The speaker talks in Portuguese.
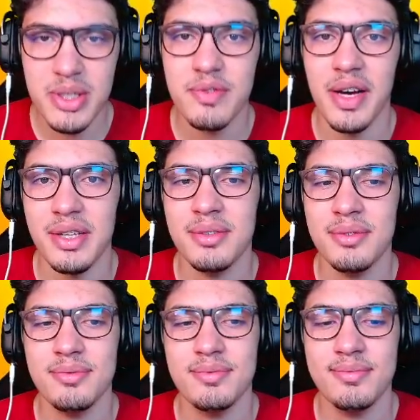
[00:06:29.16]
vai.
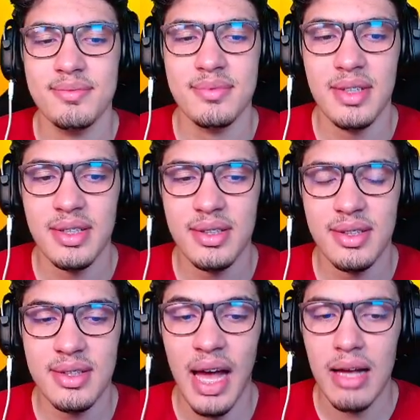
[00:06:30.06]

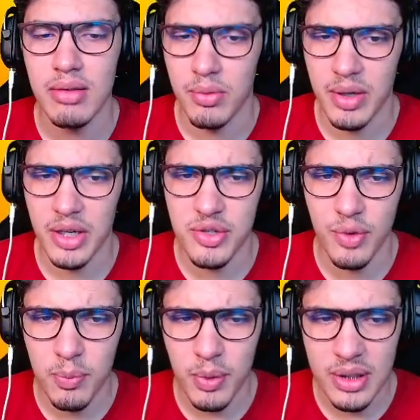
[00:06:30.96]
Tá, não, ele
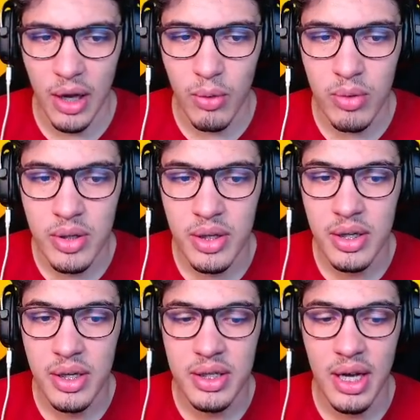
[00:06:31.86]
ativou o portal.
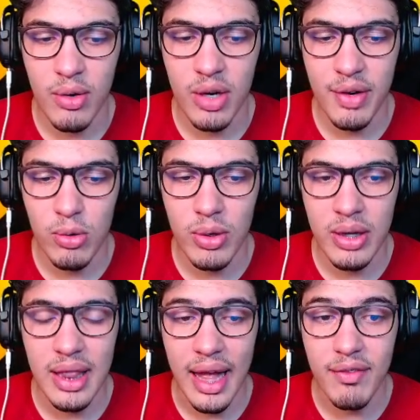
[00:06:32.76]
E agora vai colocar
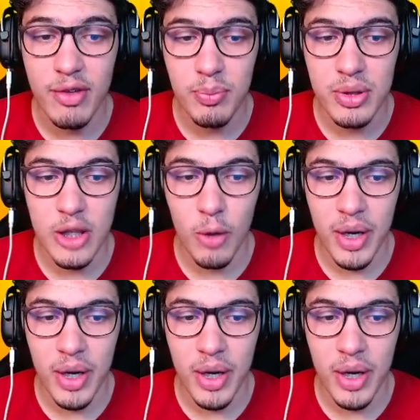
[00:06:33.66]
lava no portal pra